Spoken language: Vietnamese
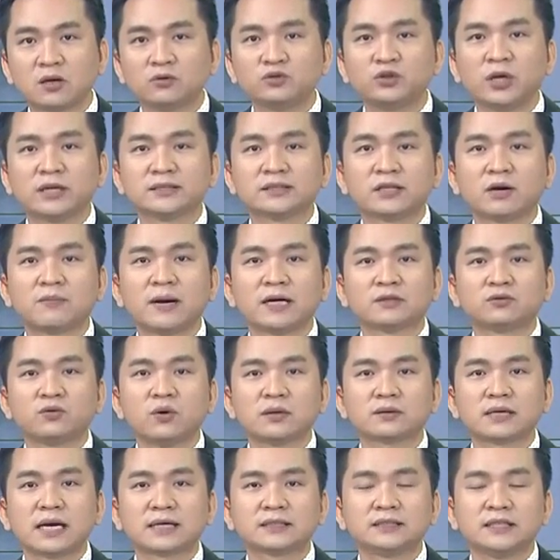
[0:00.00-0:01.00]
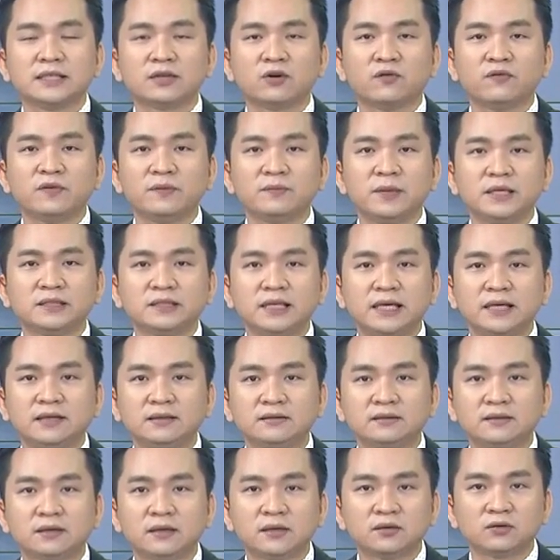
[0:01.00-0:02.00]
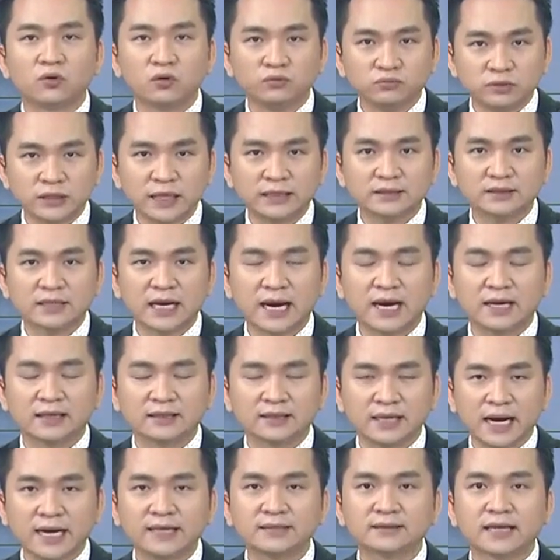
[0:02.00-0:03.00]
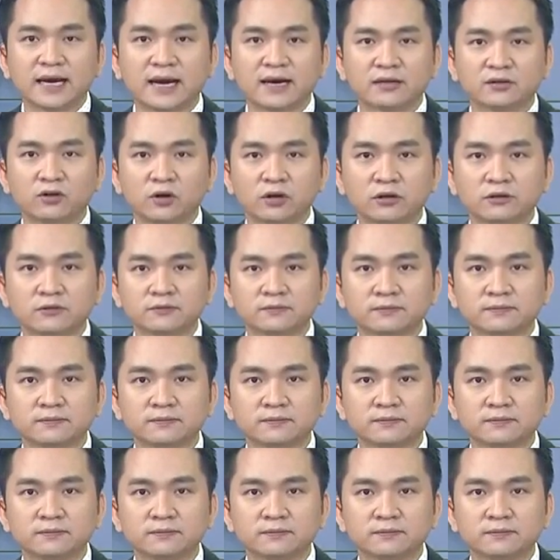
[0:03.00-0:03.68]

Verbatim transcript: câu chuyện giao bán thuốc đặc trị COVID-19 cũng diễn ra ngay tại Hà Nội.